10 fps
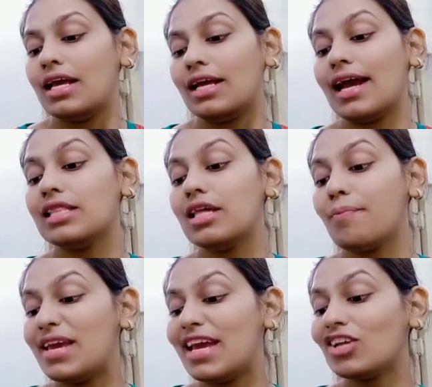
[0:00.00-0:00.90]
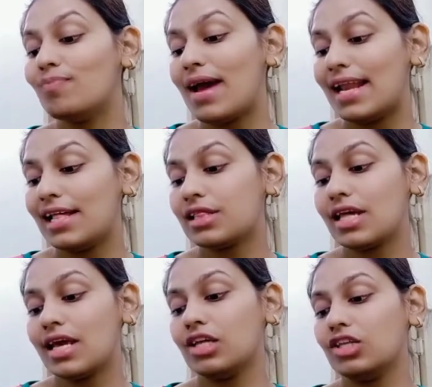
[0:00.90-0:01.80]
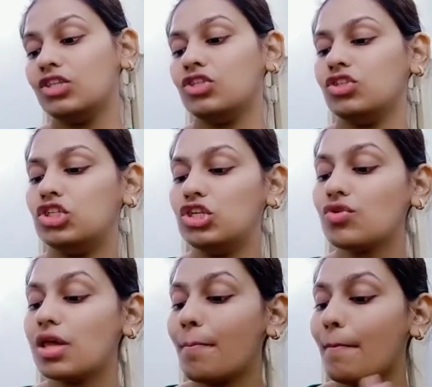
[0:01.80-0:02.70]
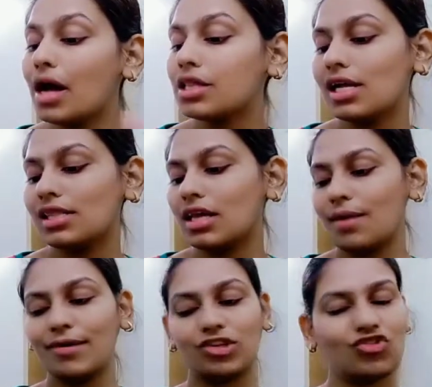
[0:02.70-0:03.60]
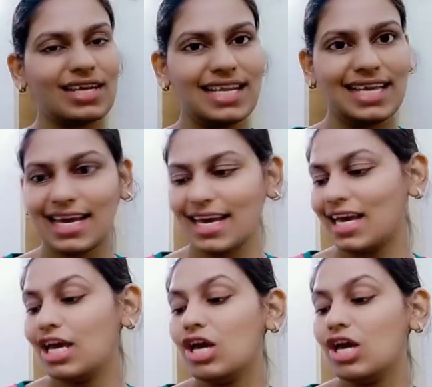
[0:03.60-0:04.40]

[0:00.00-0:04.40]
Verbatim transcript: गाइज ये पीएच बैलेंस है जीरो से पाँच साल तक के बच्चों के लिए है